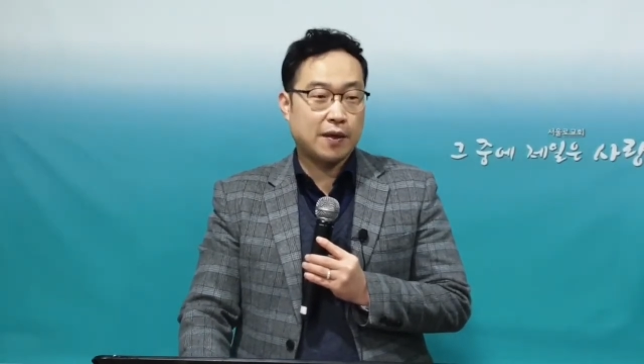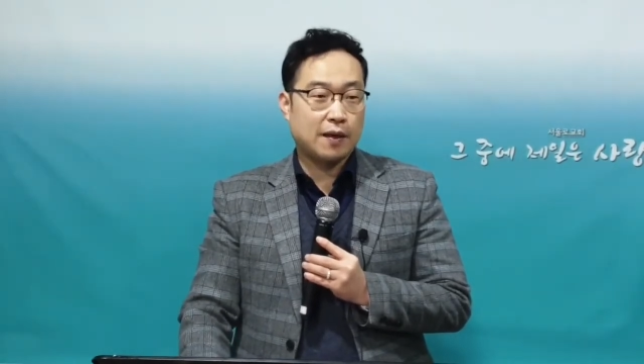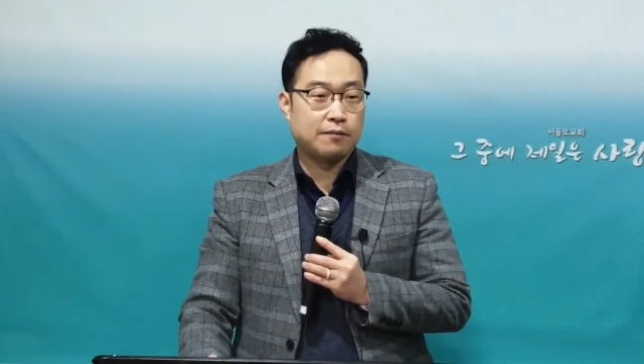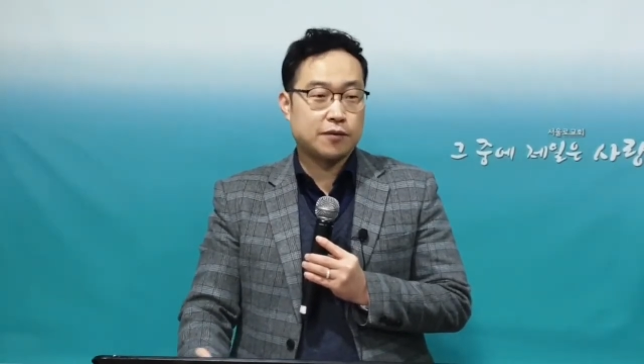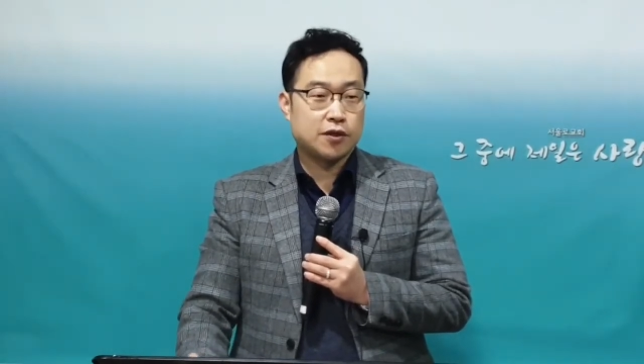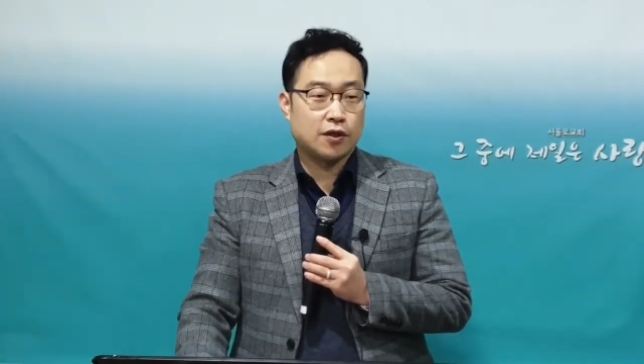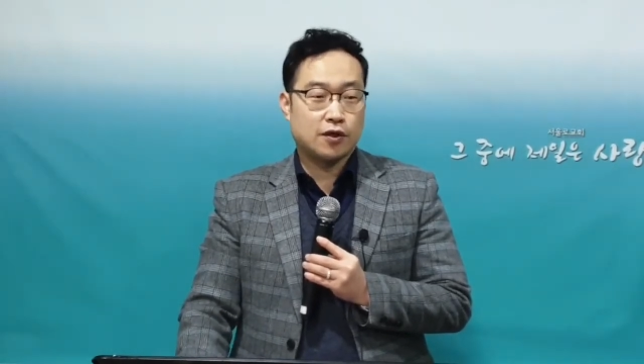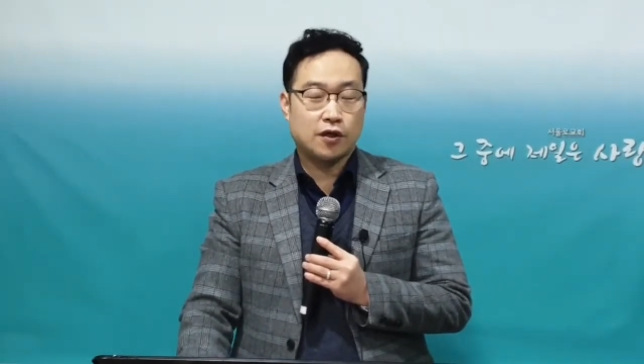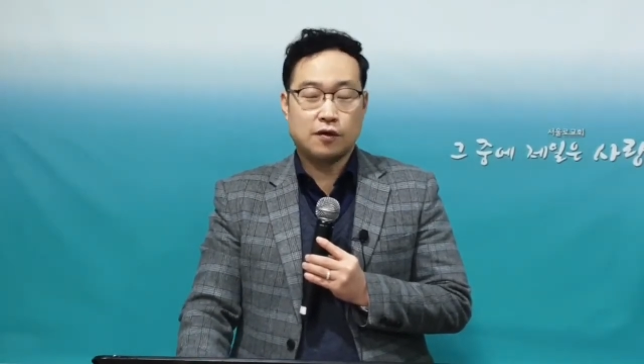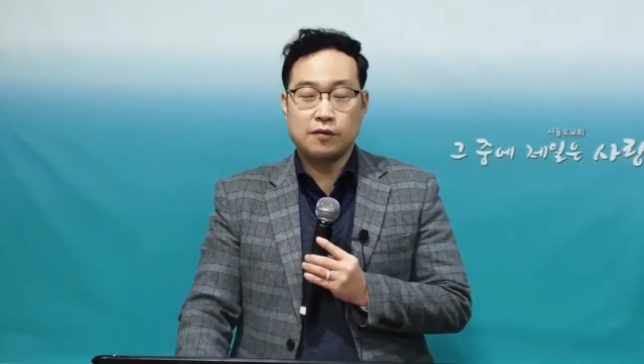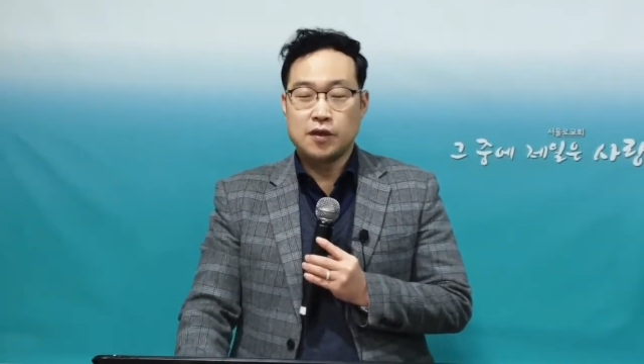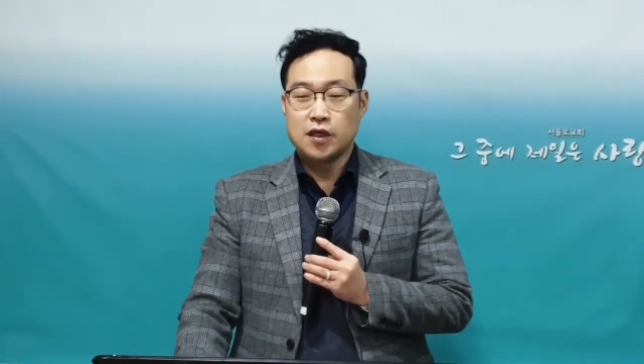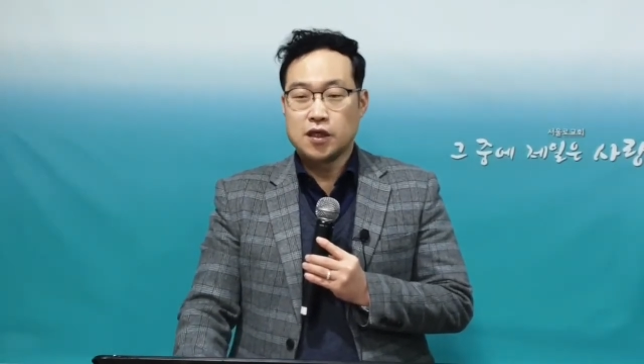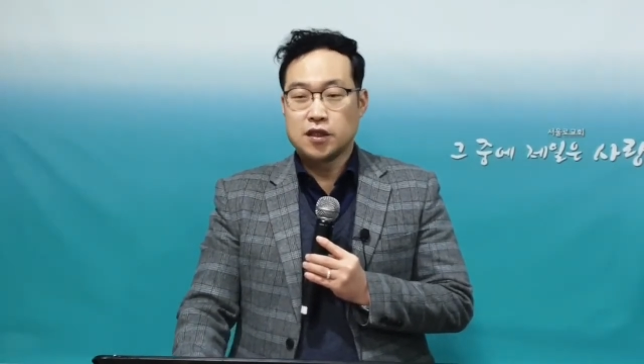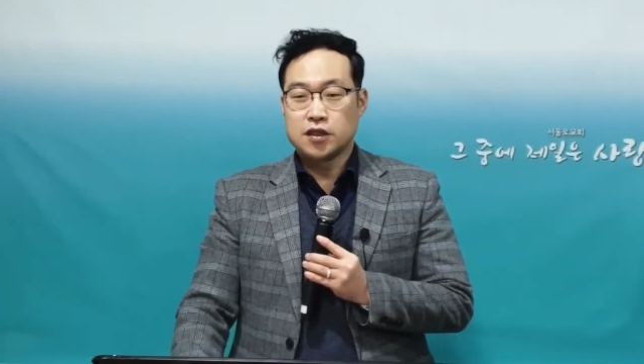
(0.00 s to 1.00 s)

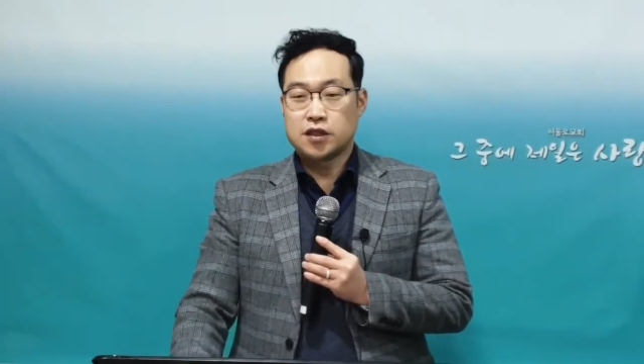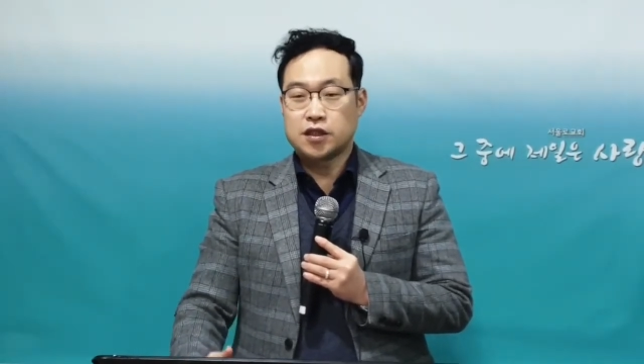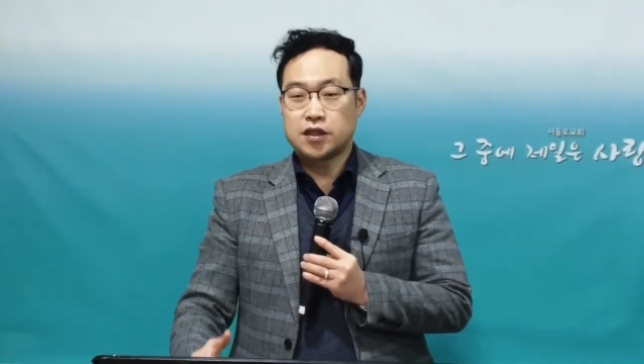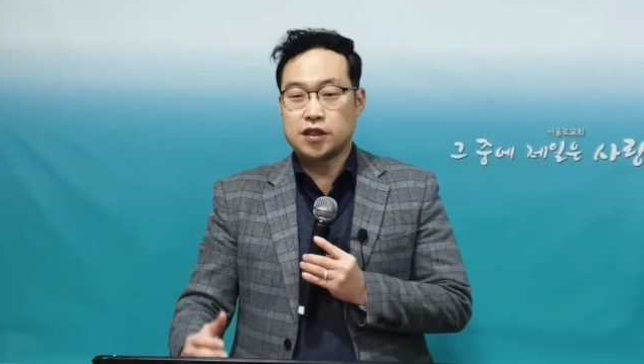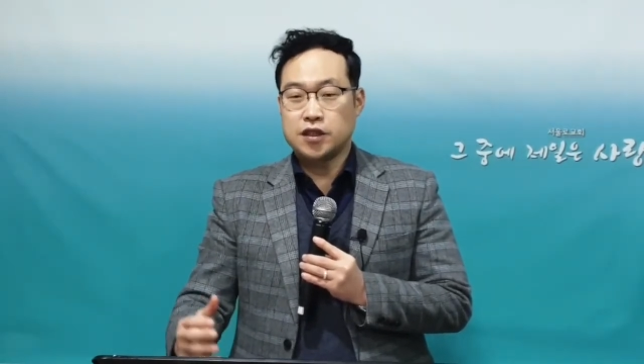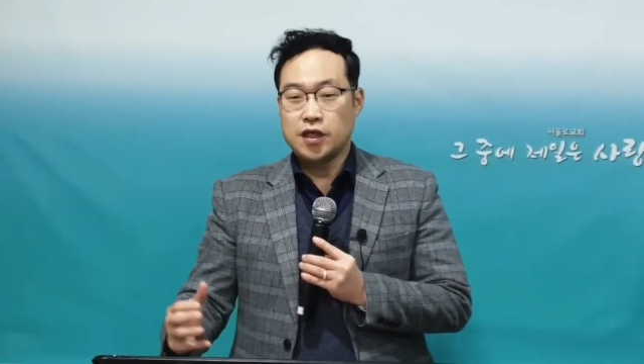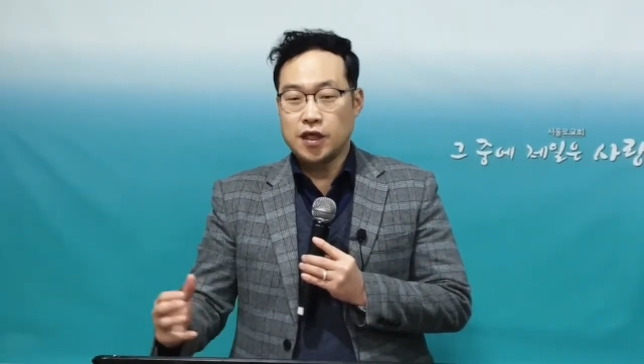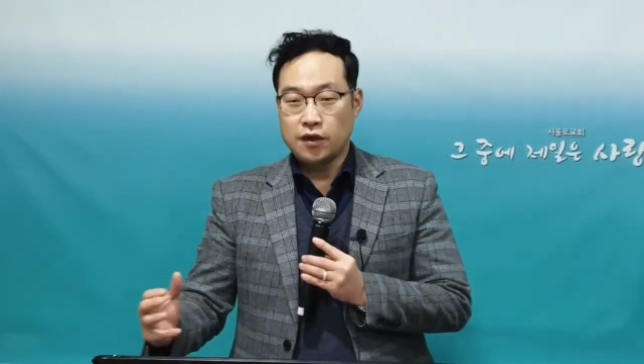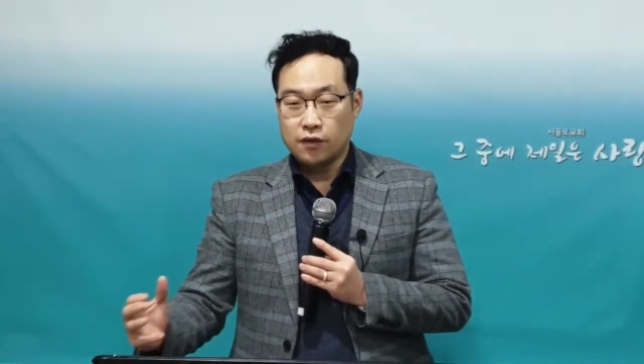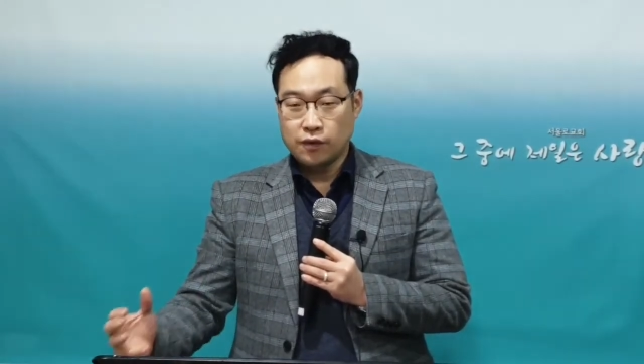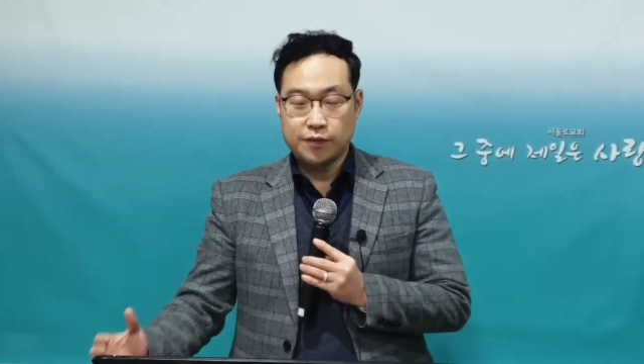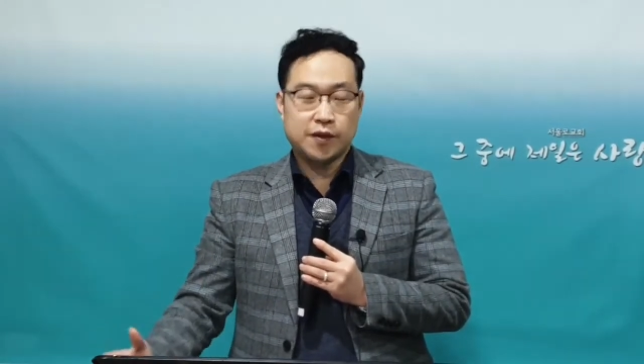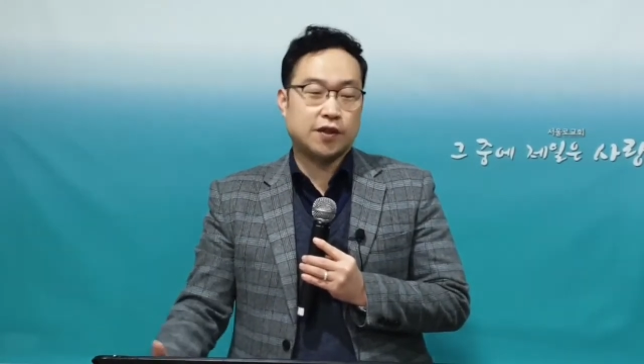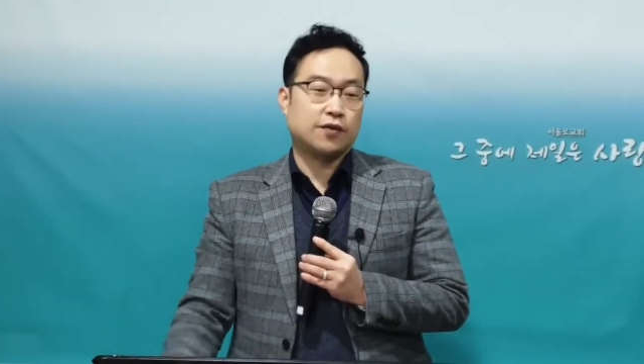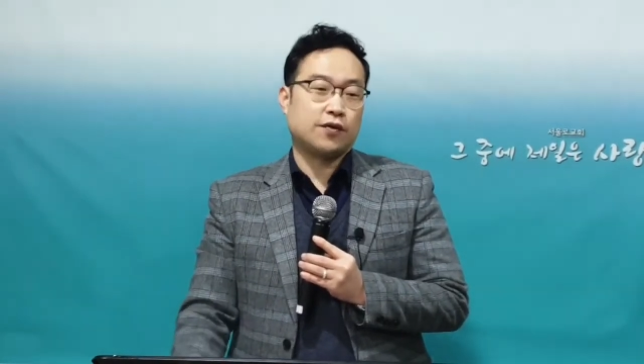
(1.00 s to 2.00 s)
뱀처럼
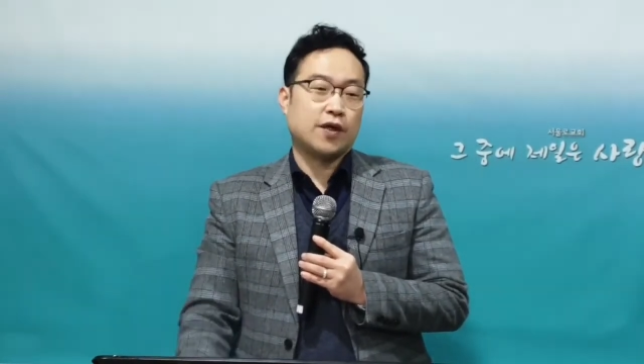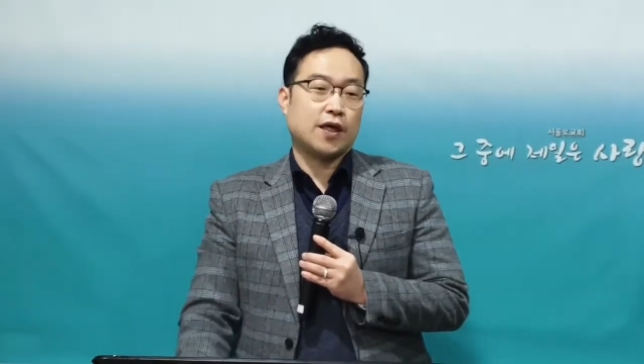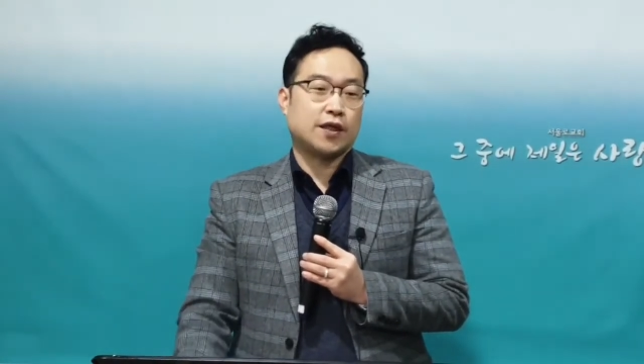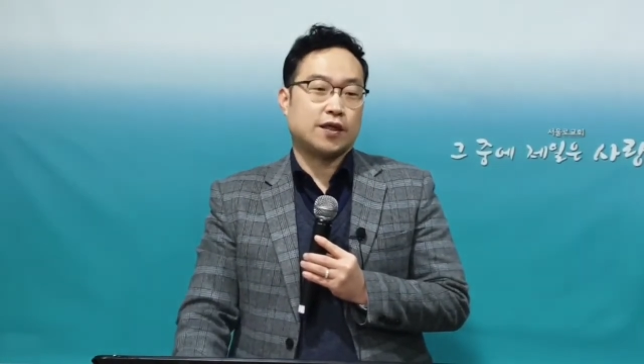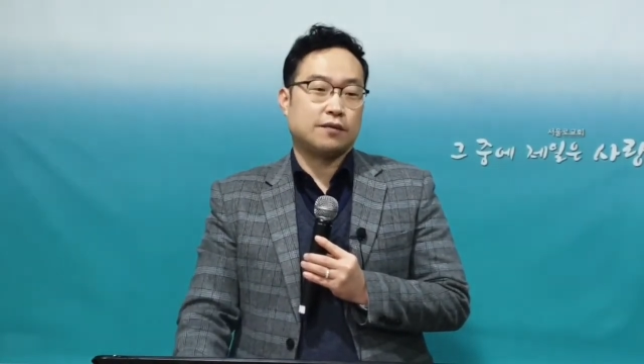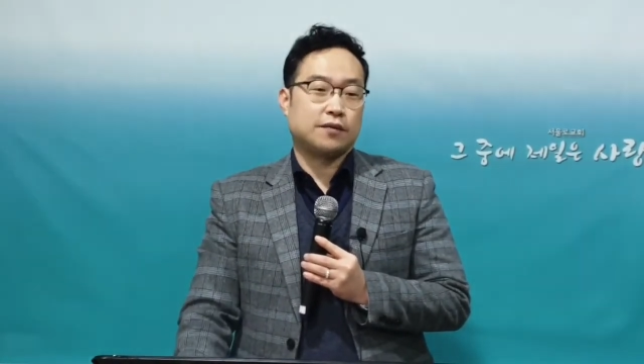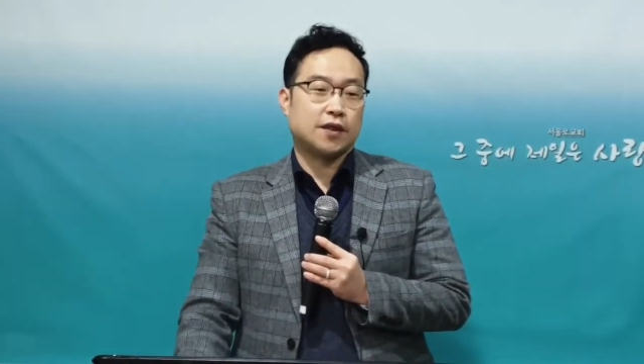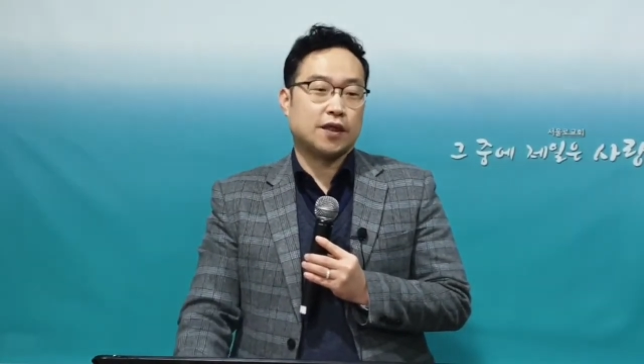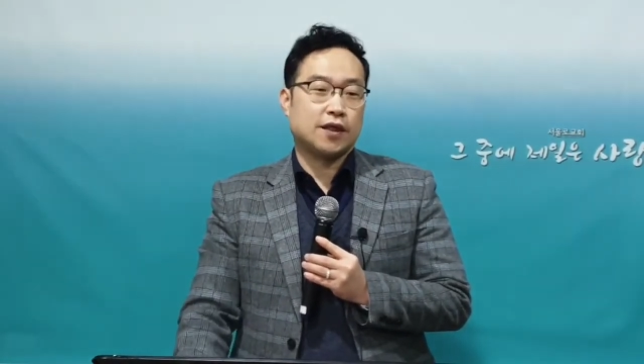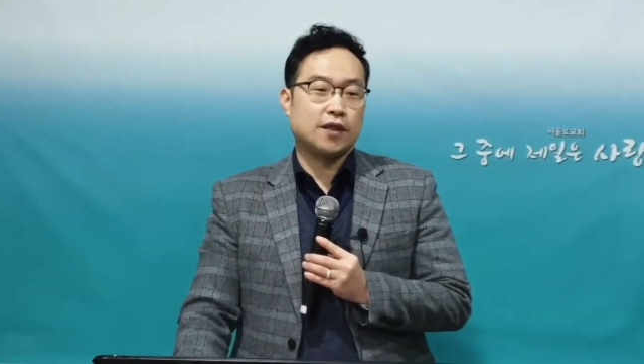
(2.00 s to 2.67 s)
지혜롭기도 해야 됩니다.